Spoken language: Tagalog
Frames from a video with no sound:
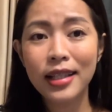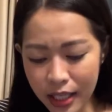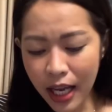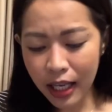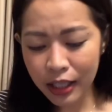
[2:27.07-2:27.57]

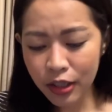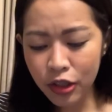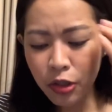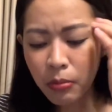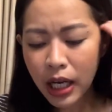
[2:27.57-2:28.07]
Yeah,
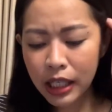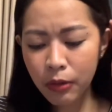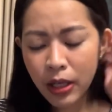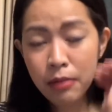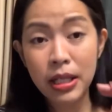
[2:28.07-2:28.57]
yun yung mga
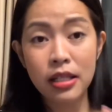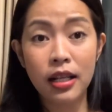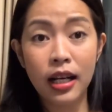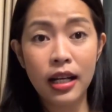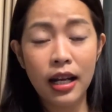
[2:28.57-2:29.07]

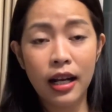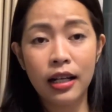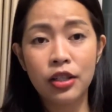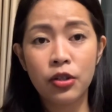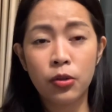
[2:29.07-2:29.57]
requirements na kailangan